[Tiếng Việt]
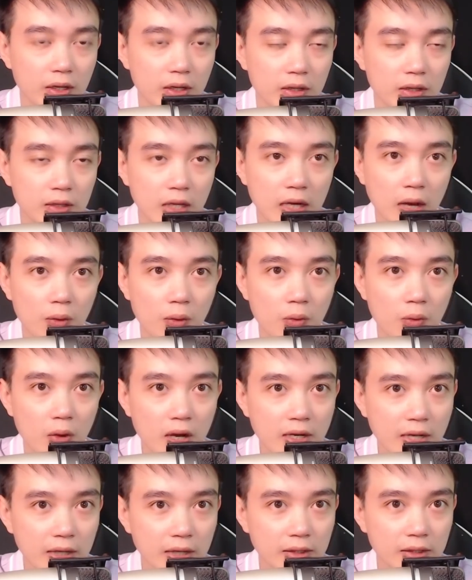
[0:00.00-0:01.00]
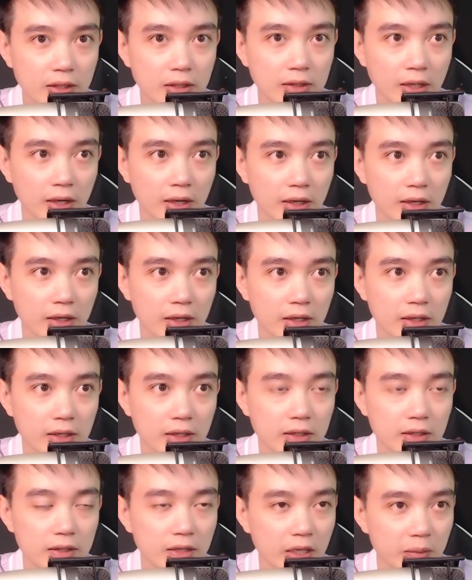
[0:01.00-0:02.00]
thấy lão Hóa đang tức thật
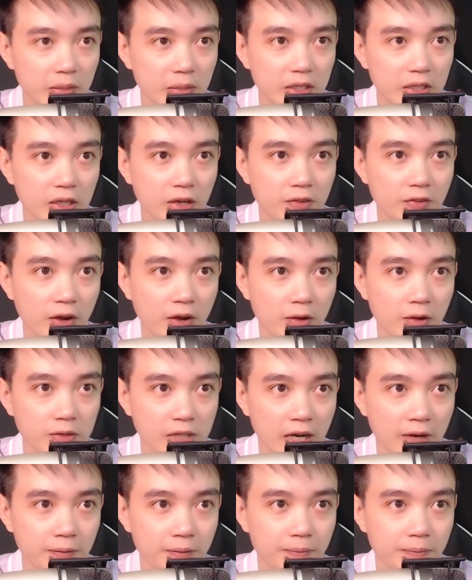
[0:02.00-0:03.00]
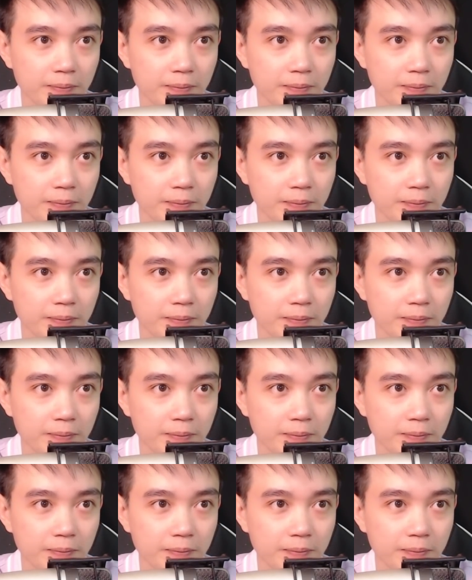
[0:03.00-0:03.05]
thì mới thở phào ra.